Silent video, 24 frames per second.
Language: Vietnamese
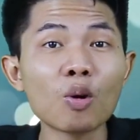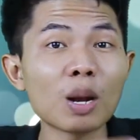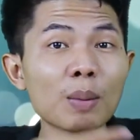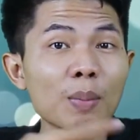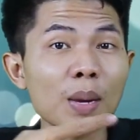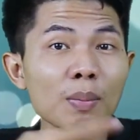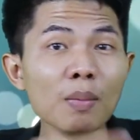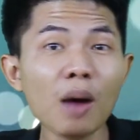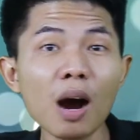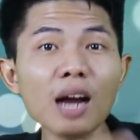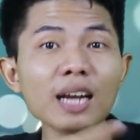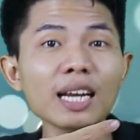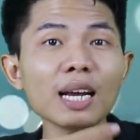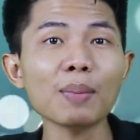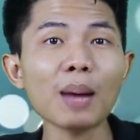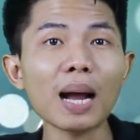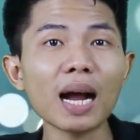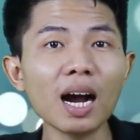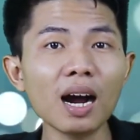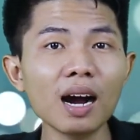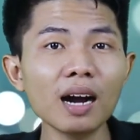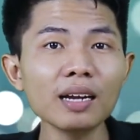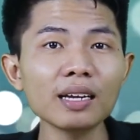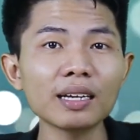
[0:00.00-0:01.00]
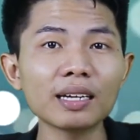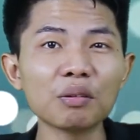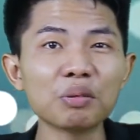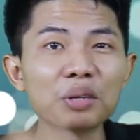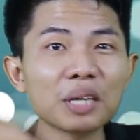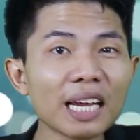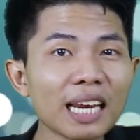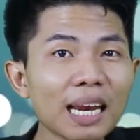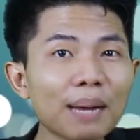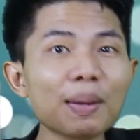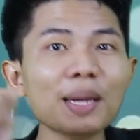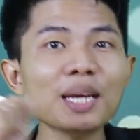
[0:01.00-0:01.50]
là máy mới các bạn ơi, cũng
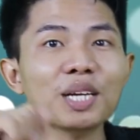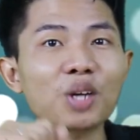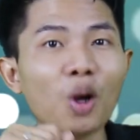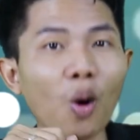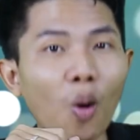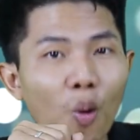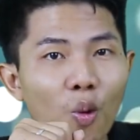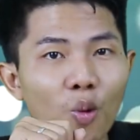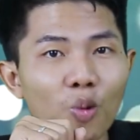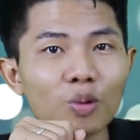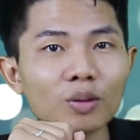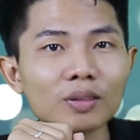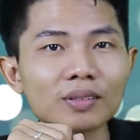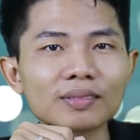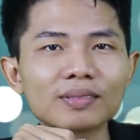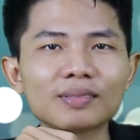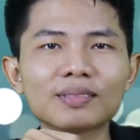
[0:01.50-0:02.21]
kia là máy cũ.